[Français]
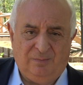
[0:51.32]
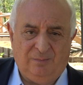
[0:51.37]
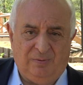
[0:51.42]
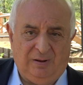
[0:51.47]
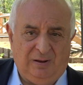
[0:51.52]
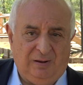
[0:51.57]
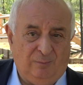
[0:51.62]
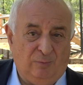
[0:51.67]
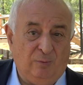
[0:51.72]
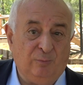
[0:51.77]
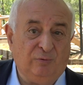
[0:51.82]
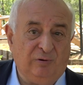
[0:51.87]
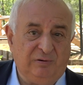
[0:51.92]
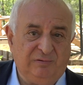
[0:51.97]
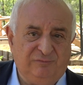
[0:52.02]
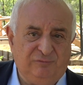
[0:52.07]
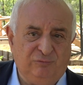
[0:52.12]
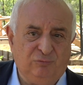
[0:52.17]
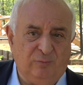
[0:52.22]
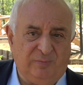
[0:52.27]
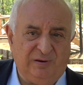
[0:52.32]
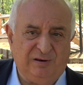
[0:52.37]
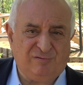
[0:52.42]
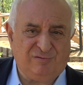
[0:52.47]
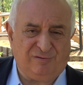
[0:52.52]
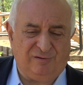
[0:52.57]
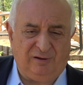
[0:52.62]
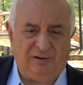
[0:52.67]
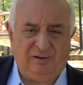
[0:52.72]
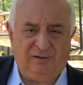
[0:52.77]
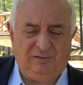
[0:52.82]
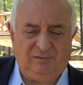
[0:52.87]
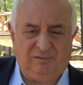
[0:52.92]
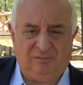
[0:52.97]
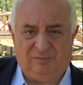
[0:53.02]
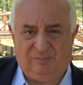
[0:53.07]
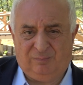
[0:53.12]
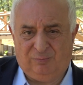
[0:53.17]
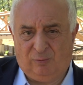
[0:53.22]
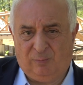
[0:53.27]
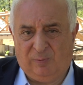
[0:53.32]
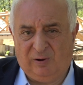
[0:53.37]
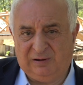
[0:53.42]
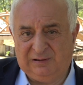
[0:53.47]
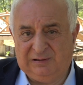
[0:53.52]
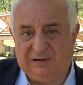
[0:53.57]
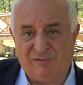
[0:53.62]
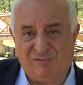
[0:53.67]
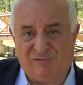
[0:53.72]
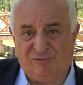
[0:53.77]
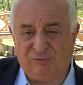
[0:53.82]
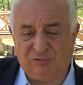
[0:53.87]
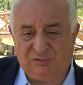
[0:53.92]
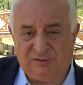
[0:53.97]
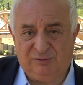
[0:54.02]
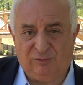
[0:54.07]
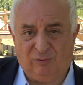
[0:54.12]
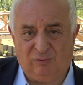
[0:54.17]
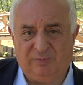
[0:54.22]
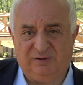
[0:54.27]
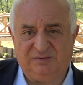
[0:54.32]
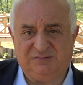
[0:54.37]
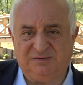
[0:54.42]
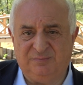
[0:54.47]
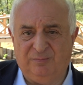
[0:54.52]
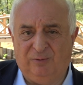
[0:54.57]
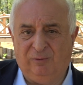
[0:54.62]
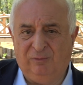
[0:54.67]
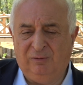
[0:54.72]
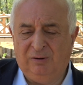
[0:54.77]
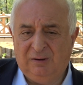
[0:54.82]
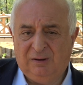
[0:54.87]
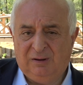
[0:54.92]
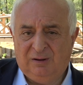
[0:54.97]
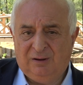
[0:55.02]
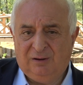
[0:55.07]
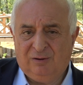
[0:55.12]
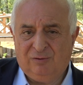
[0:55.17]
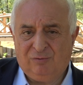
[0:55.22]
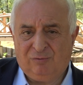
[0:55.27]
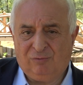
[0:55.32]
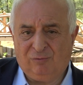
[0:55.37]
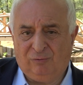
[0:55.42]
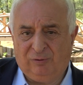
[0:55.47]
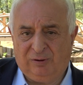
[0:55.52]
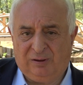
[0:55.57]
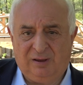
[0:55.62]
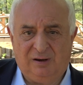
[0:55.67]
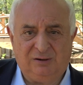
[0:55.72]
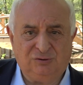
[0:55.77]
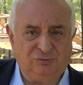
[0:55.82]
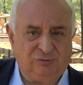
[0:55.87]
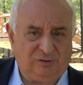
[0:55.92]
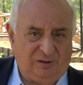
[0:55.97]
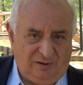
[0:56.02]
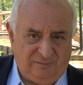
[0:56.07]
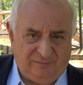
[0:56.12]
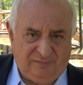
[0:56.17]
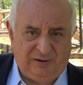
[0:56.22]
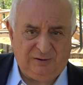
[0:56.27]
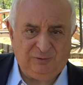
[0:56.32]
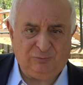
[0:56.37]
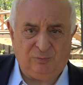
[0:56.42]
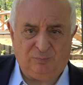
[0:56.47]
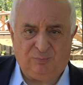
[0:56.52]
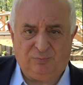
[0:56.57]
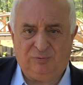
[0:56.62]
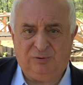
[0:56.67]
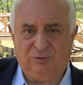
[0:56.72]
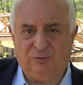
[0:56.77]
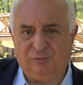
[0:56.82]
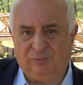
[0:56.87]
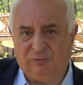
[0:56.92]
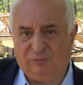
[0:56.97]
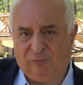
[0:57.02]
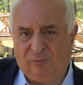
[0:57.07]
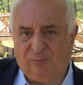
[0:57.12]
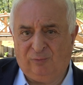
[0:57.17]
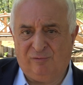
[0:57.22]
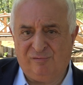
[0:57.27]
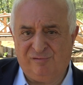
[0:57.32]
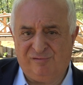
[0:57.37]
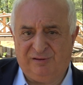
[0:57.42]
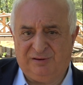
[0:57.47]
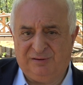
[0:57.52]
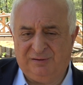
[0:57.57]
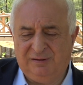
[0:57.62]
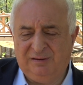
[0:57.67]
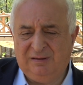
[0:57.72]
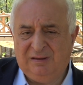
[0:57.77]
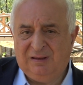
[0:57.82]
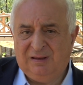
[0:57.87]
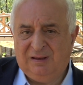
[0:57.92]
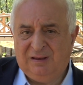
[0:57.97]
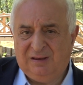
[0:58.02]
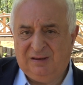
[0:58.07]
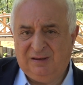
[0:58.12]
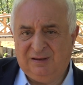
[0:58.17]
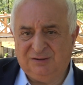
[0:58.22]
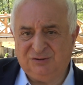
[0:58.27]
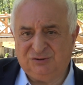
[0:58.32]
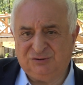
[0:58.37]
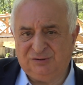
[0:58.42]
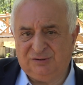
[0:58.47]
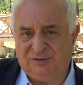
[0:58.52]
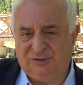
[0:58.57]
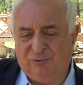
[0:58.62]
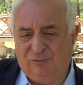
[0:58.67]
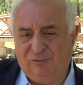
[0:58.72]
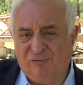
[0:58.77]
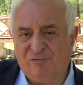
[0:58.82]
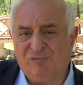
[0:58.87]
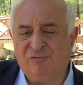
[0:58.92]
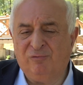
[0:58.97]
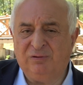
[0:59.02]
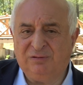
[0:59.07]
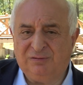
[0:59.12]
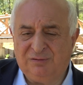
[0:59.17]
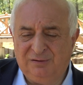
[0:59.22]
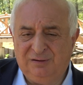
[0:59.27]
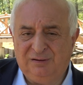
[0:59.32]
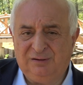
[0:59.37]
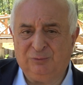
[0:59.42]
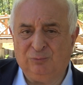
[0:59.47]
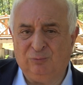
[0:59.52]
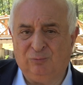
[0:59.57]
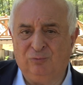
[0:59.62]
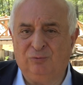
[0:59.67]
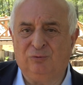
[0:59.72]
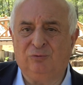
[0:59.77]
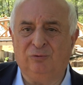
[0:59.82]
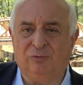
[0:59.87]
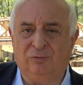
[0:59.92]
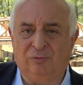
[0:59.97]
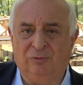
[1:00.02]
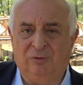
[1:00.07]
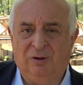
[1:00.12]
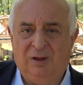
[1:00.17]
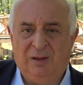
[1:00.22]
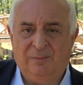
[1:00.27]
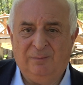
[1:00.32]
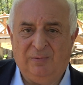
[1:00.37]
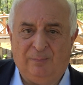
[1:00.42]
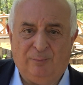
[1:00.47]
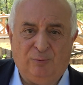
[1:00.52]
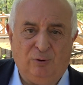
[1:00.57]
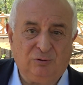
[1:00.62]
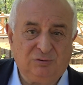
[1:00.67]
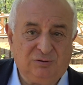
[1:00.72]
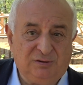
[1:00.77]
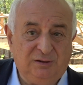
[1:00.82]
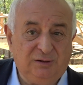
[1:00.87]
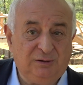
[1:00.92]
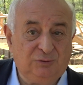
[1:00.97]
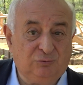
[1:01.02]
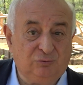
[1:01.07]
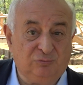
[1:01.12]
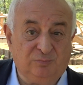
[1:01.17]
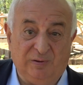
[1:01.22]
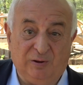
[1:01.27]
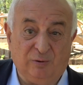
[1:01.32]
mon, point de vue de médecin euh, pour parler de la santé dans le bâtiment, sur lequel je travaille depuis de nombreuses années et j'ai euh, souhaité donc euh, apporter toutes